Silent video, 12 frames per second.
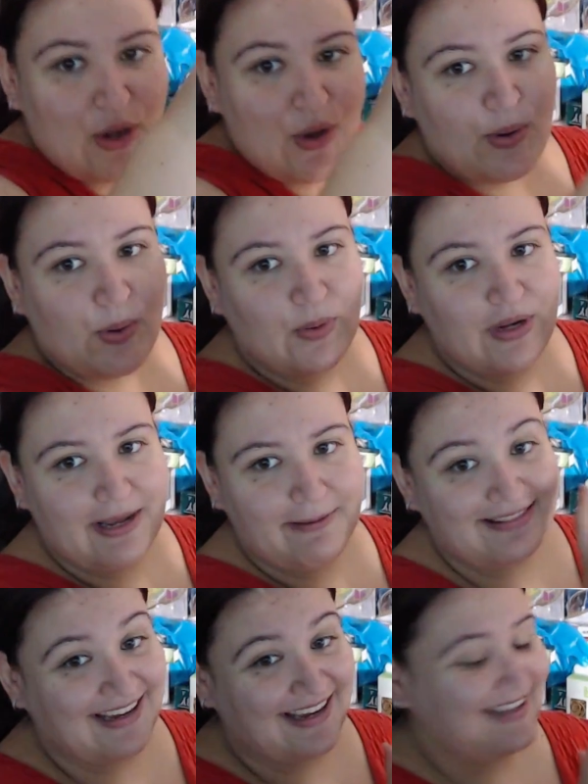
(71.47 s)
Una
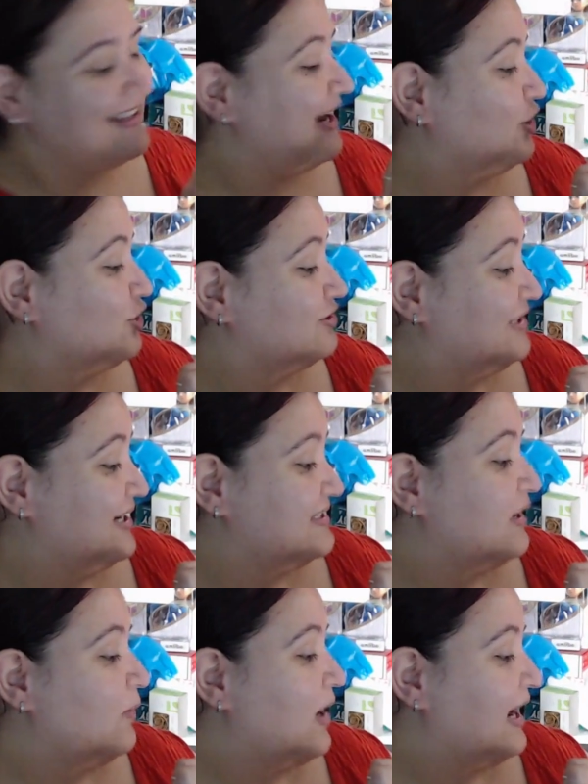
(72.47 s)
bandejita con tres
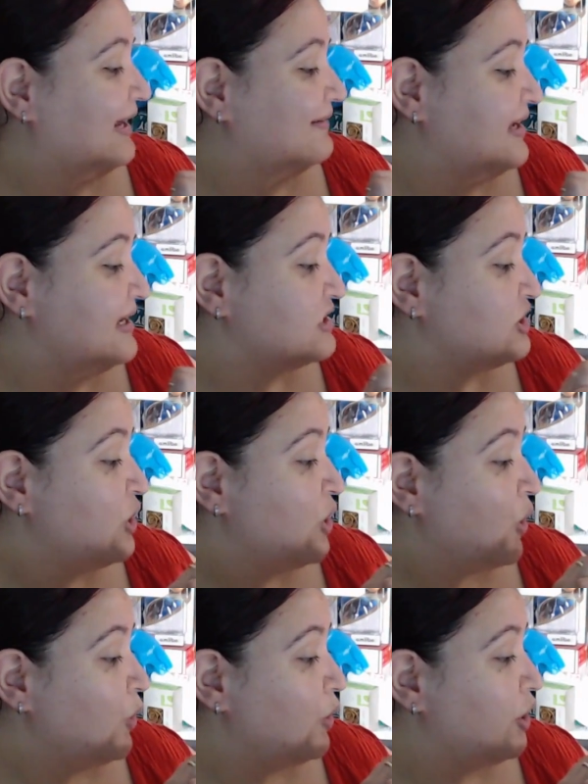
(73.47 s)
aguacates,
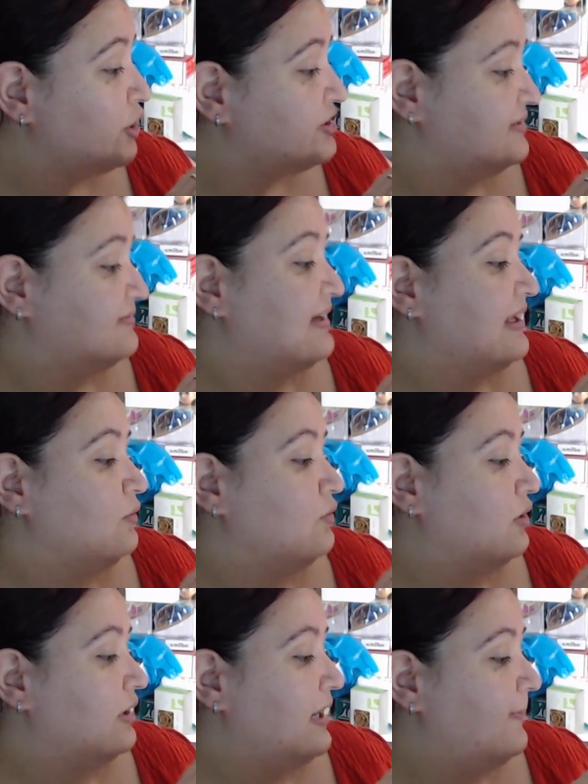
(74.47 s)

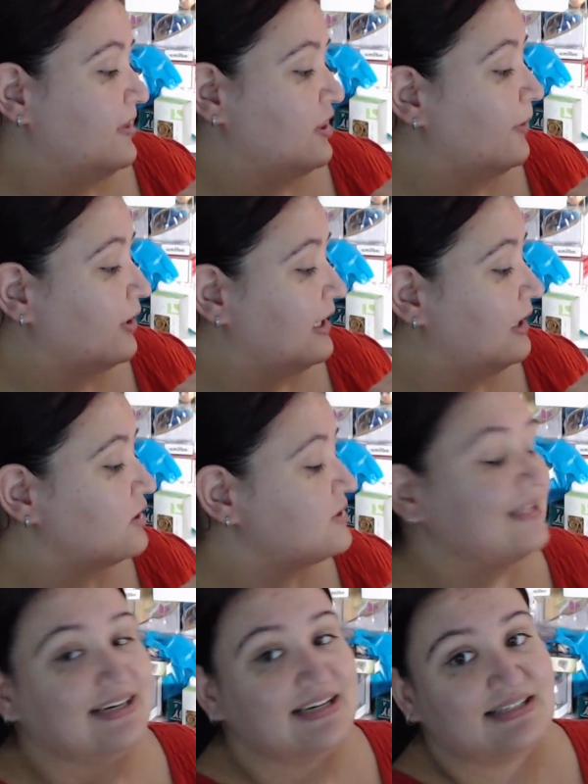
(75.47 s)
1,81. El precio por kilo está a
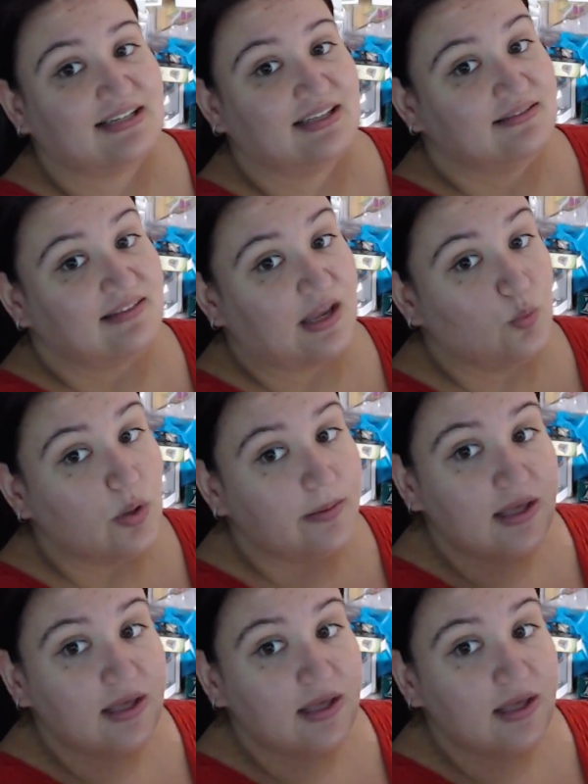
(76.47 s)
3,79.